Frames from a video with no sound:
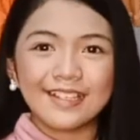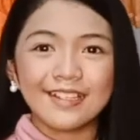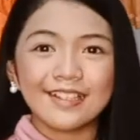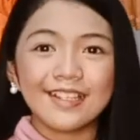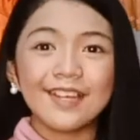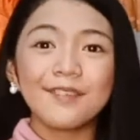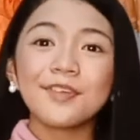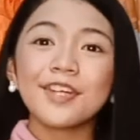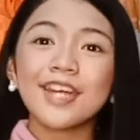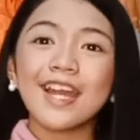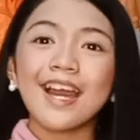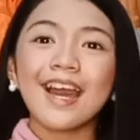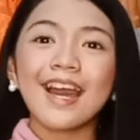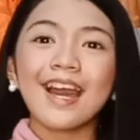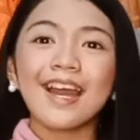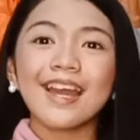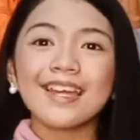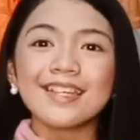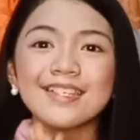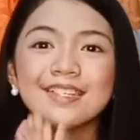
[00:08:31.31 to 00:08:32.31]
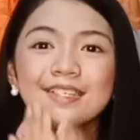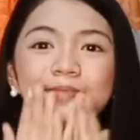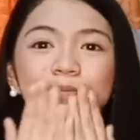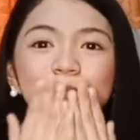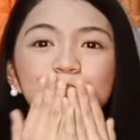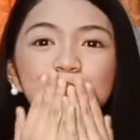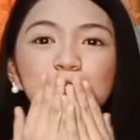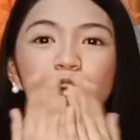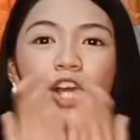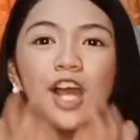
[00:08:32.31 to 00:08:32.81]
Love you guys.
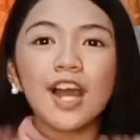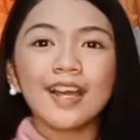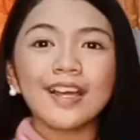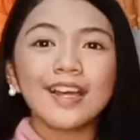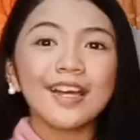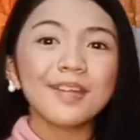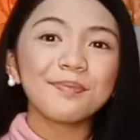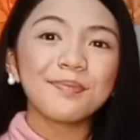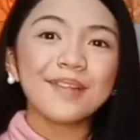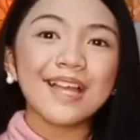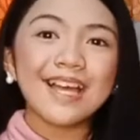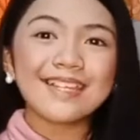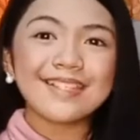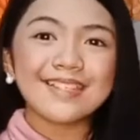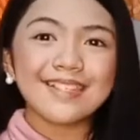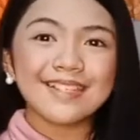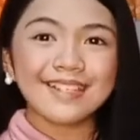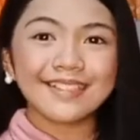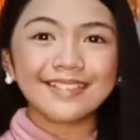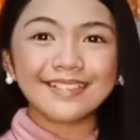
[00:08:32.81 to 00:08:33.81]
God bless.